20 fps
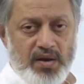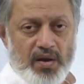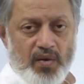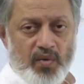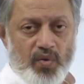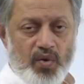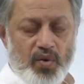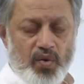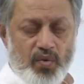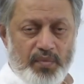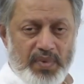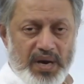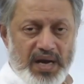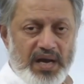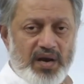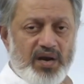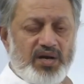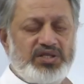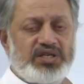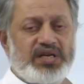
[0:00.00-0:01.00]
ஒரு
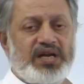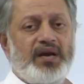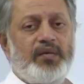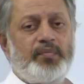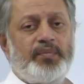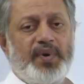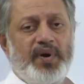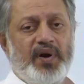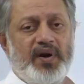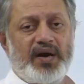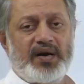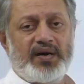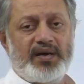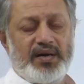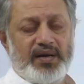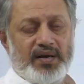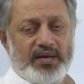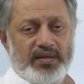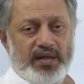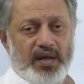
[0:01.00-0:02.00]
பயாலஜிக்கல் ப்ராடக்டா
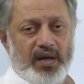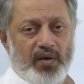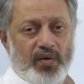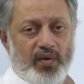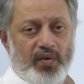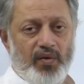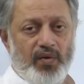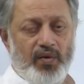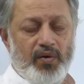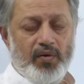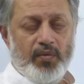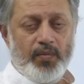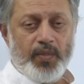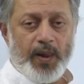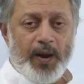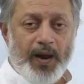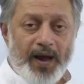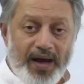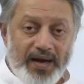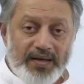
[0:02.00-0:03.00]
இருந்தாலும்
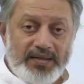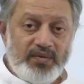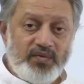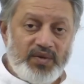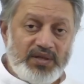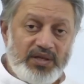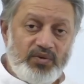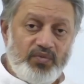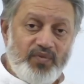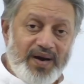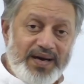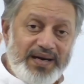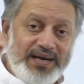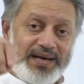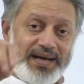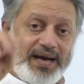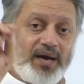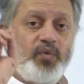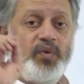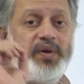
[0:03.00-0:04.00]
அது வந்து
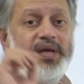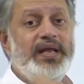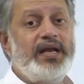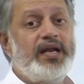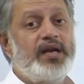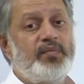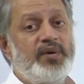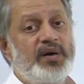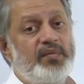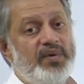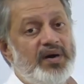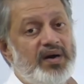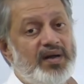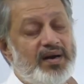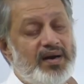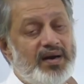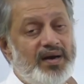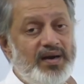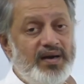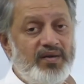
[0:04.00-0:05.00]
வண்டா உயிரினமா
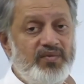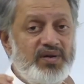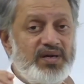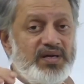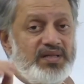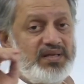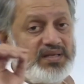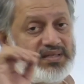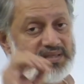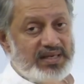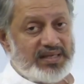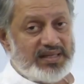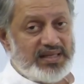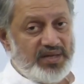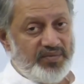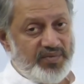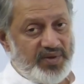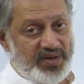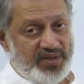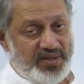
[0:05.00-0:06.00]
மாறுற அளவுக்கு அதுக்கு சக்தி
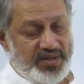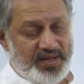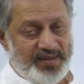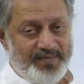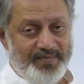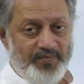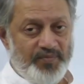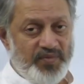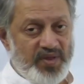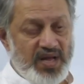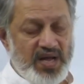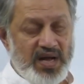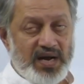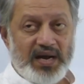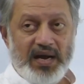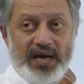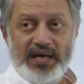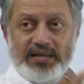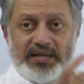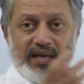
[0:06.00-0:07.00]
வருது
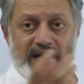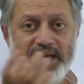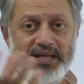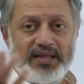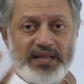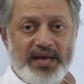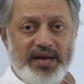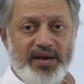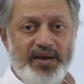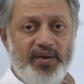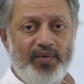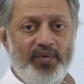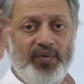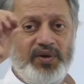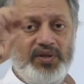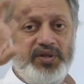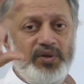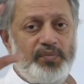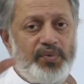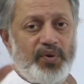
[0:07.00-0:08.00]
காத்துல எத்தனையோ
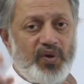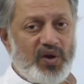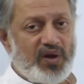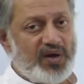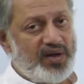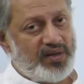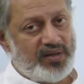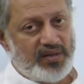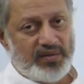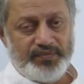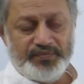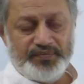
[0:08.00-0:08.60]
இது பிறக்கிறது